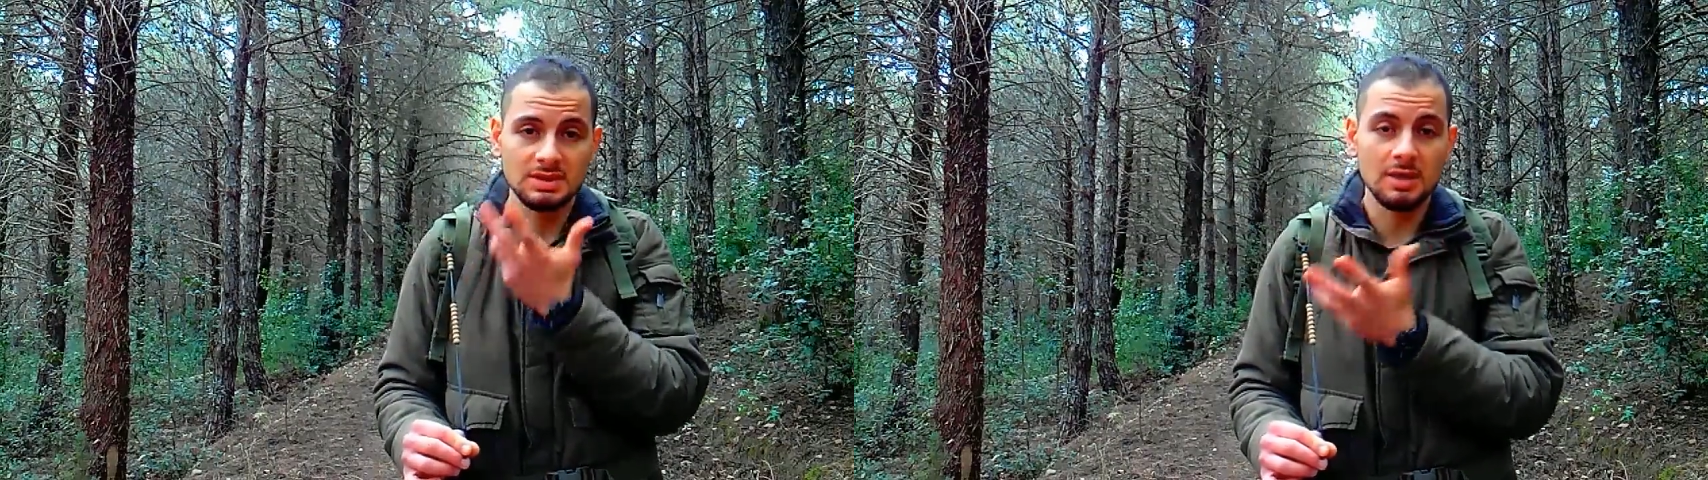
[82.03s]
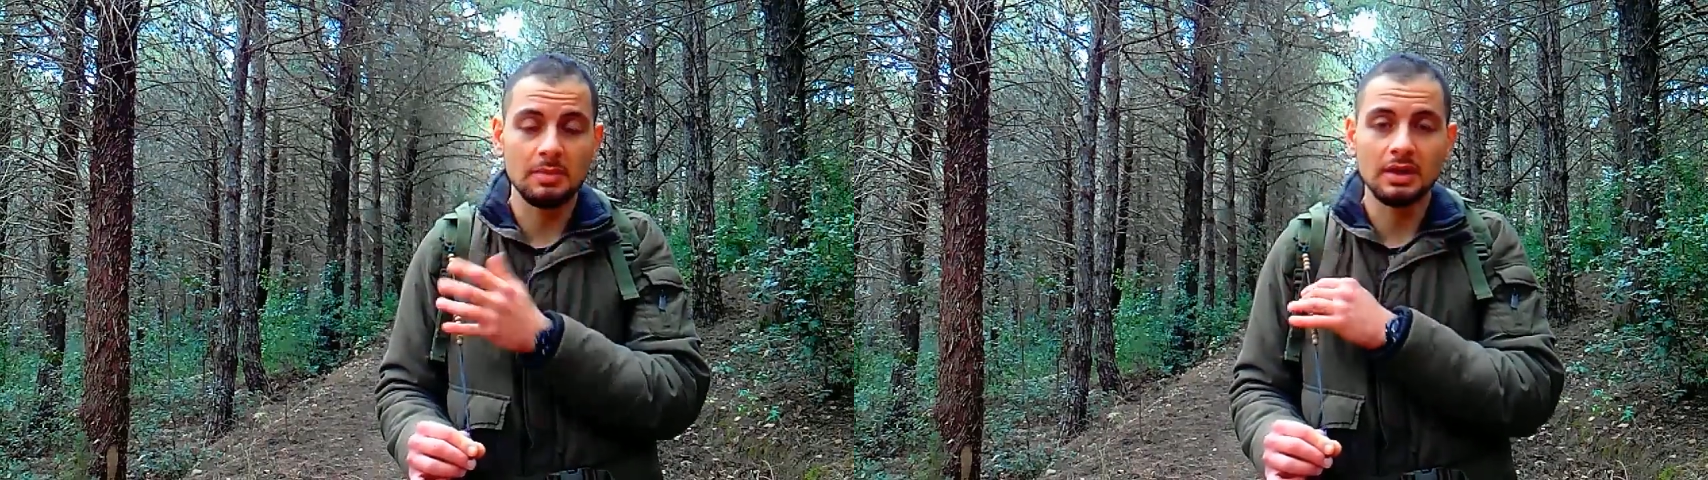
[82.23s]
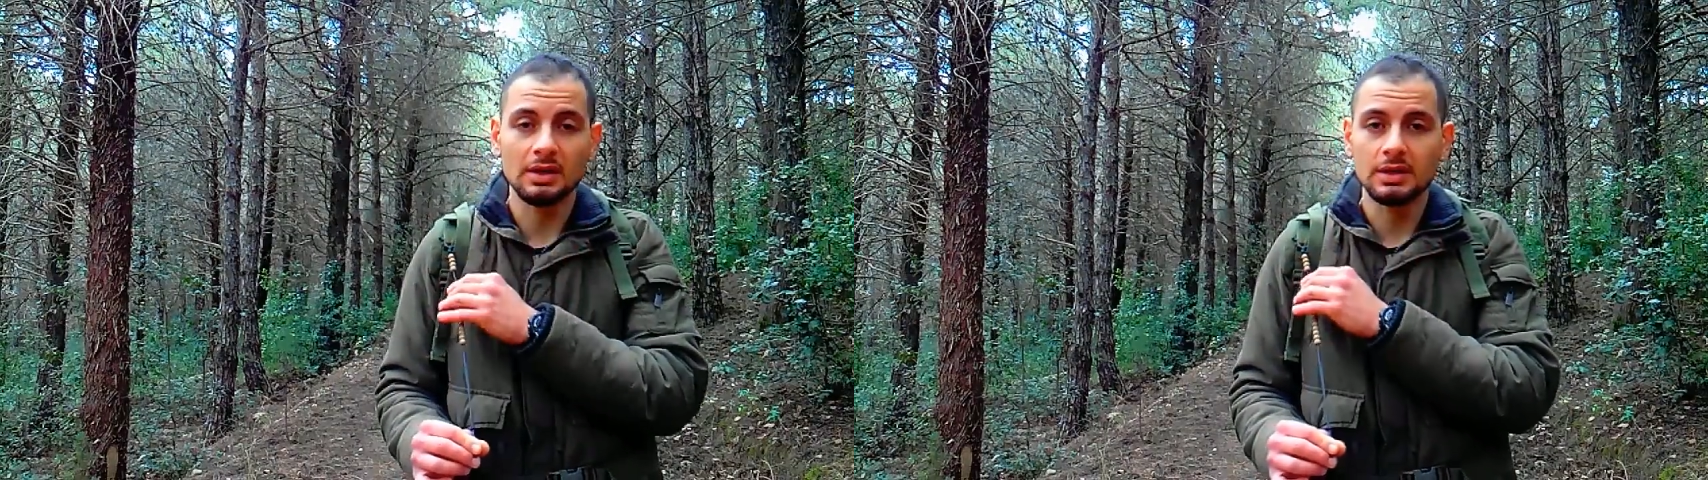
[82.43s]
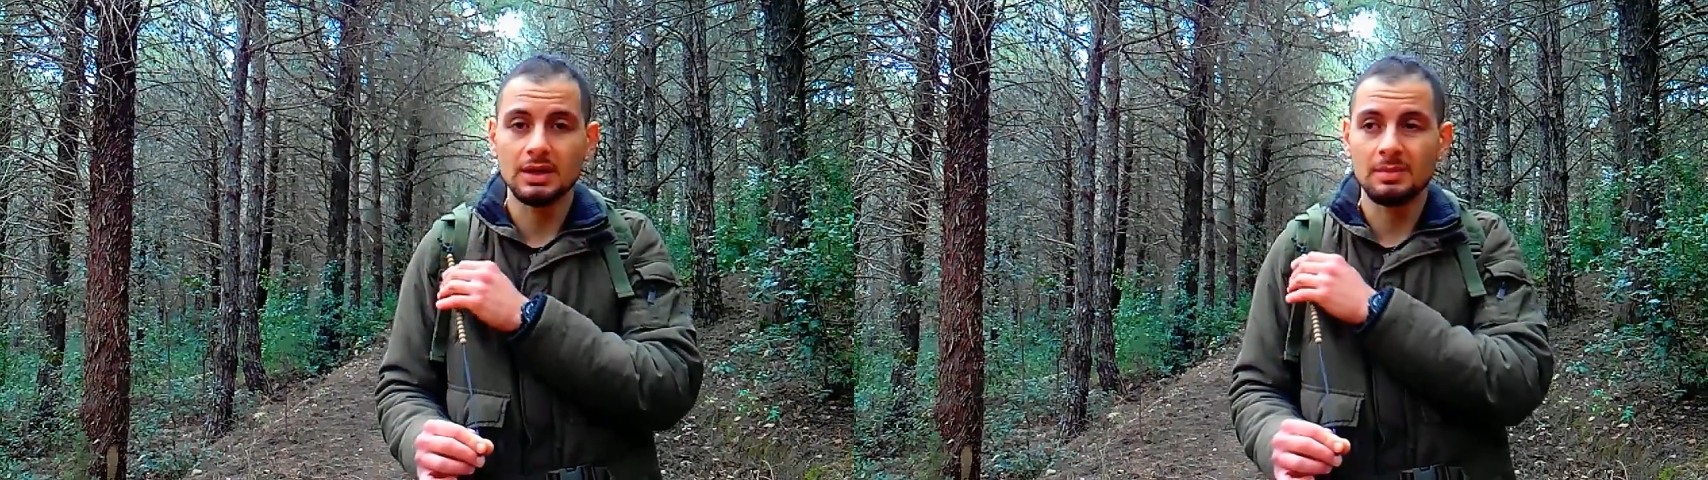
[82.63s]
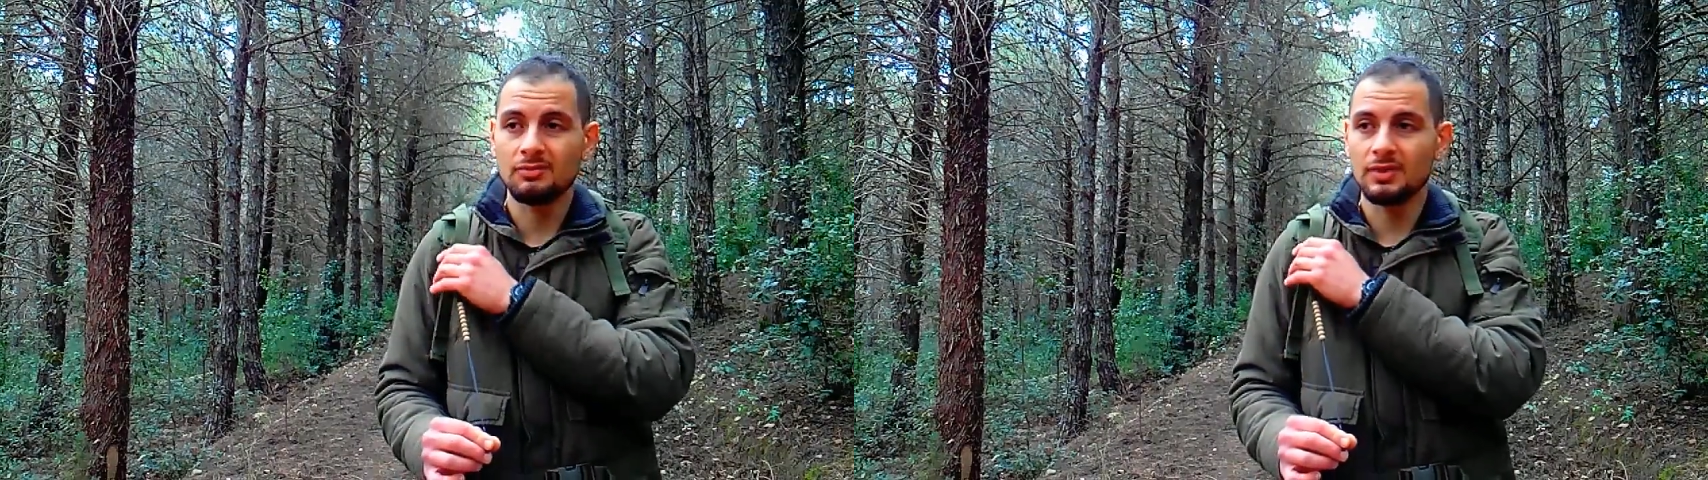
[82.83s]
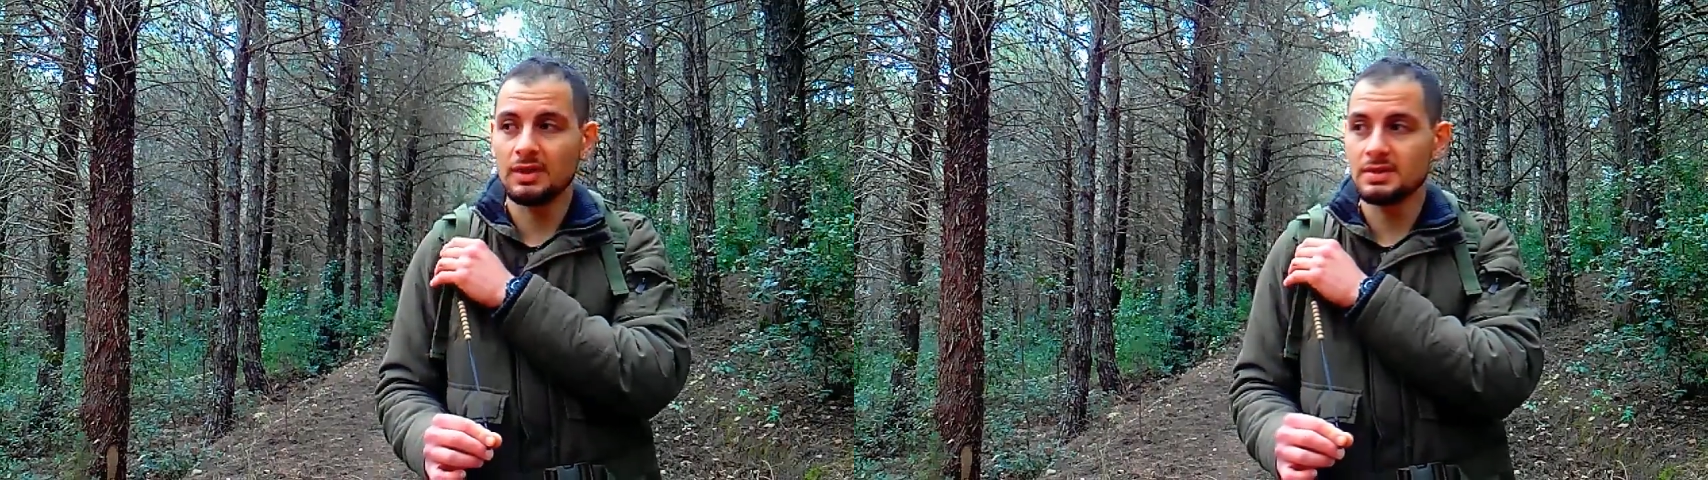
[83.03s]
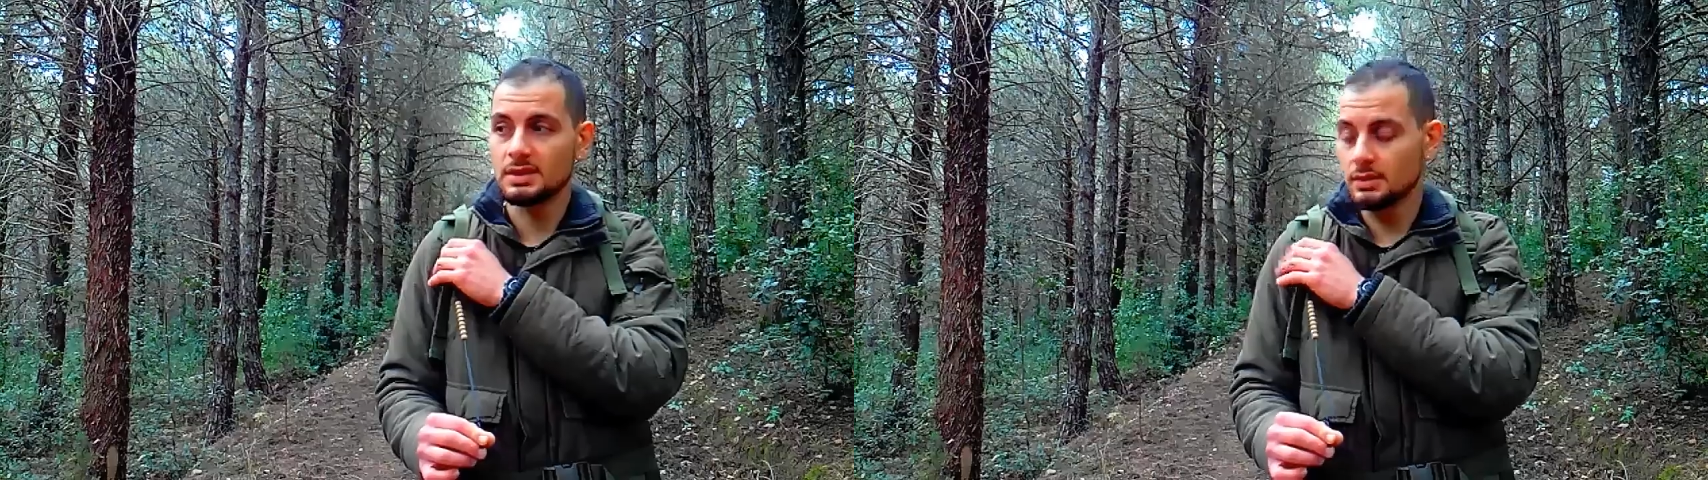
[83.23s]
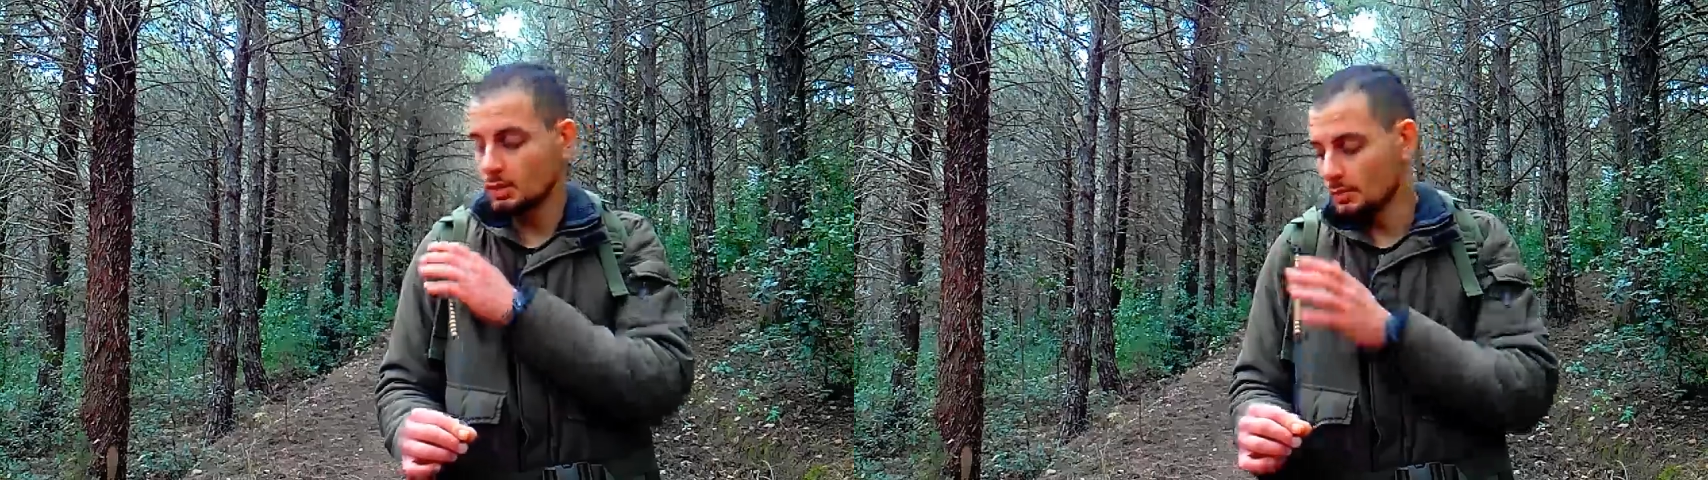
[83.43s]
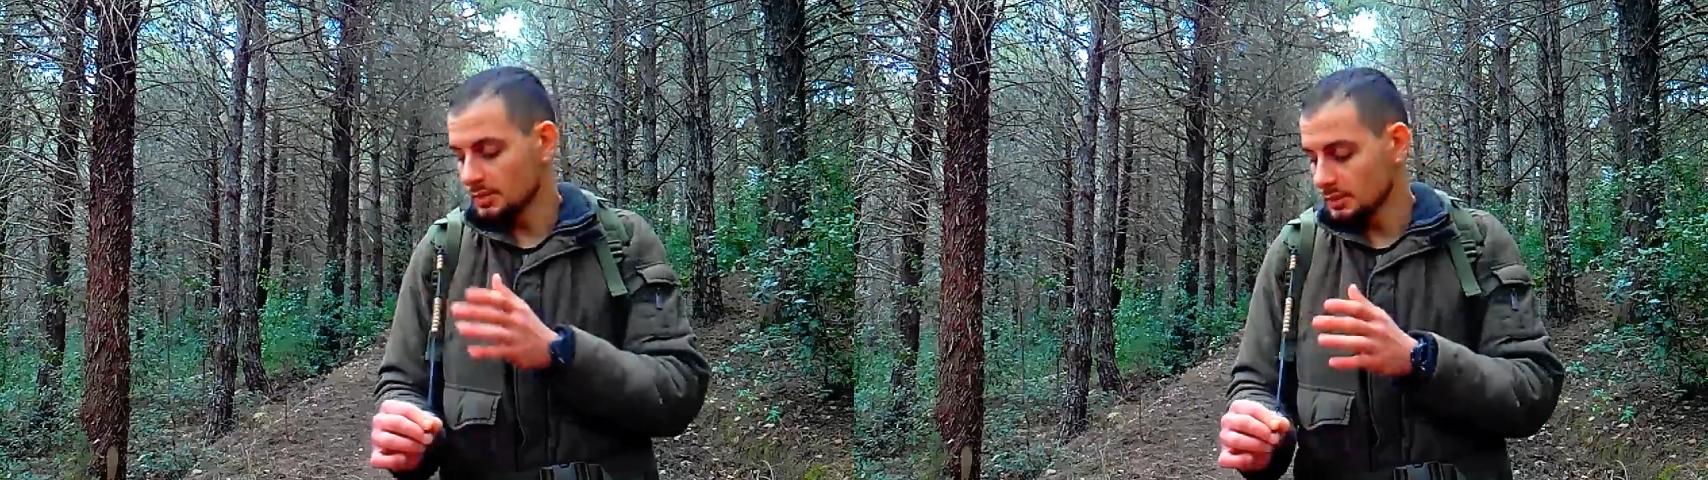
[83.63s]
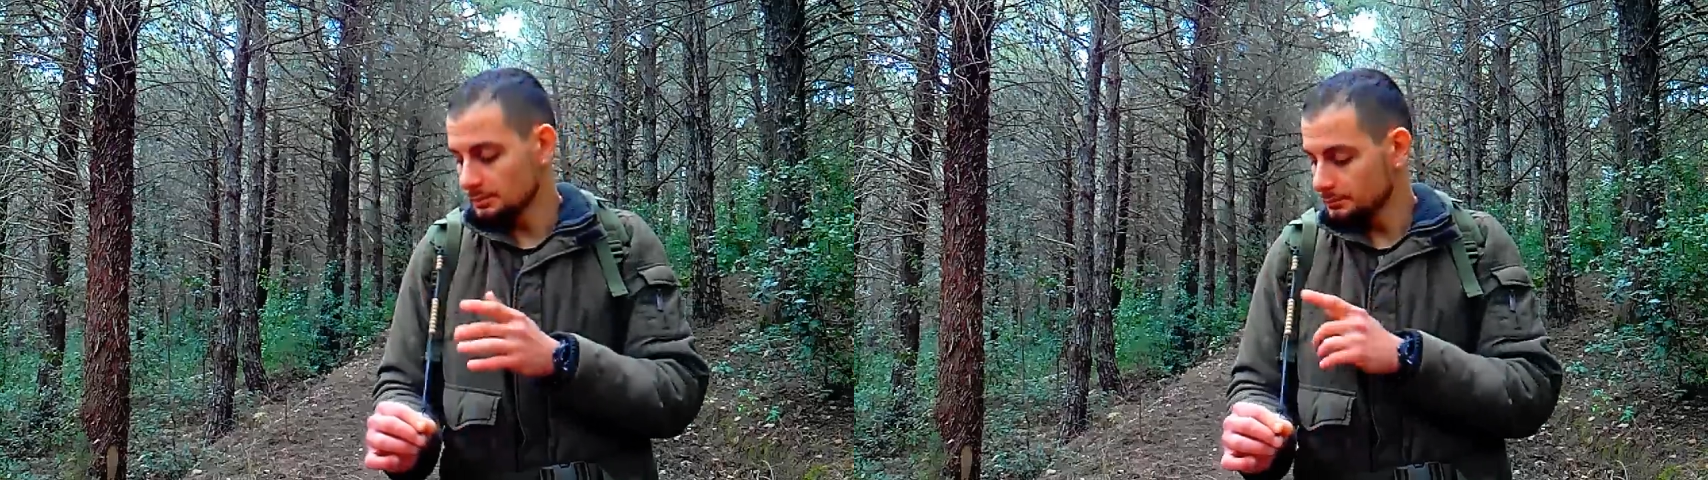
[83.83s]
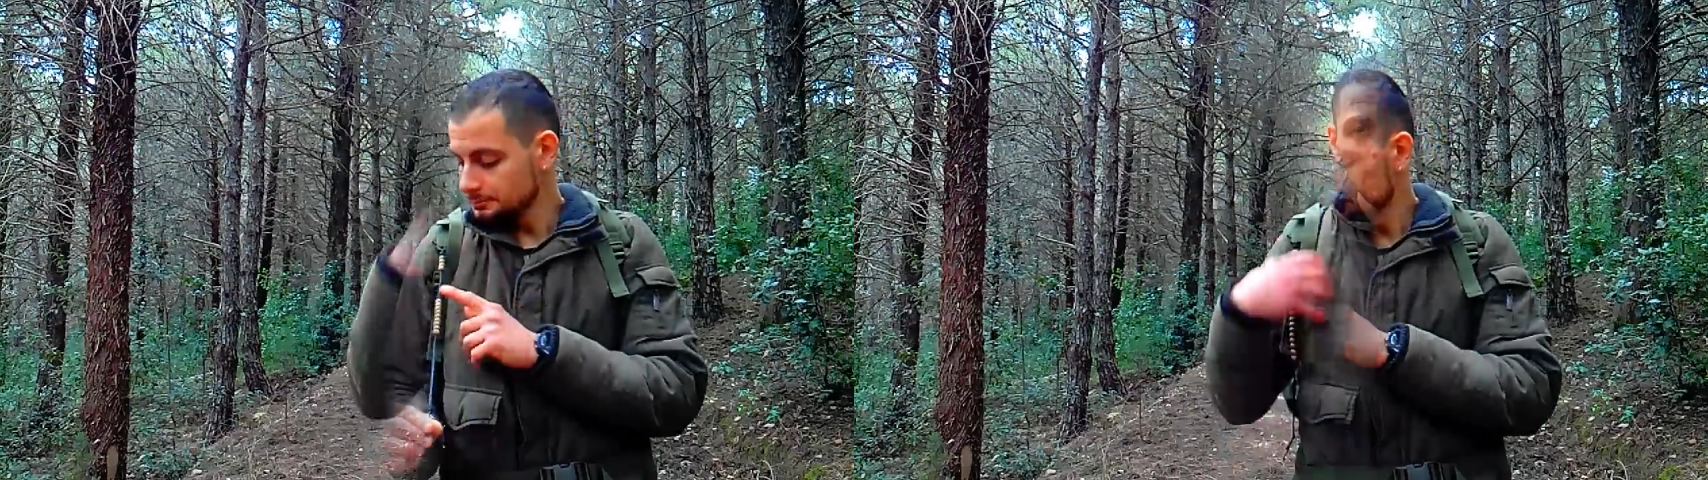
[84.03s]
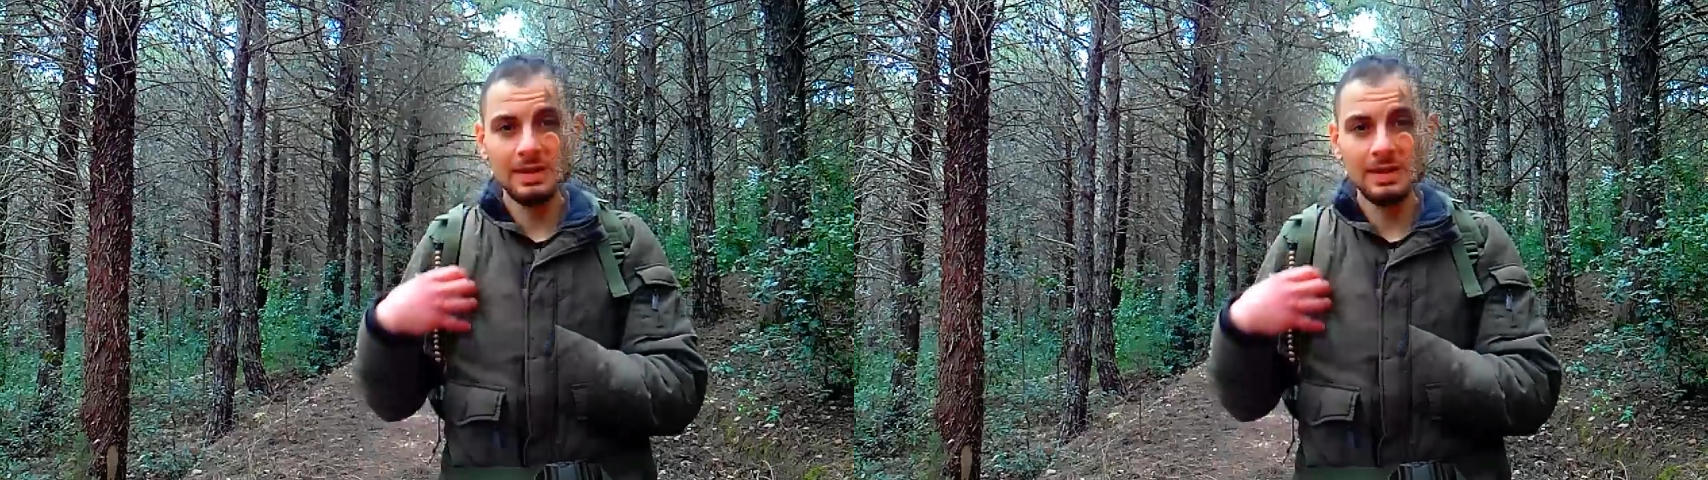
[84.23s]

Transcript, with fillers: 6 perline per farne 6 chilometri